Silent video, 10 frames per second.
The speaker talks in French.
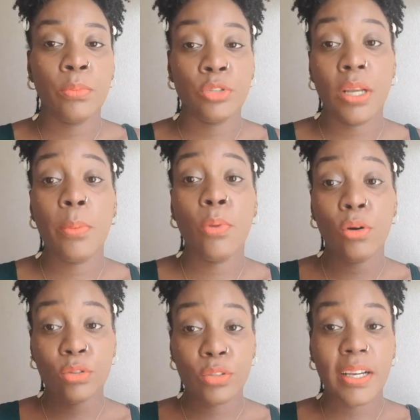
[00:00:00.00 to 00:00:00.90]

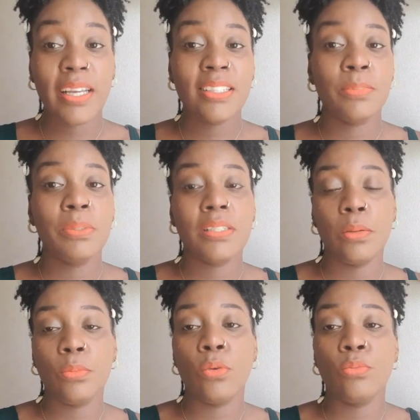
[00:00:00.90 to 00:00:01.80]
j'aborderai
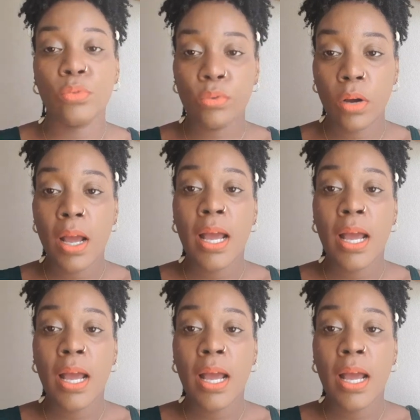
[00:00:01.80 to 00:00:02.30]
spécialement pour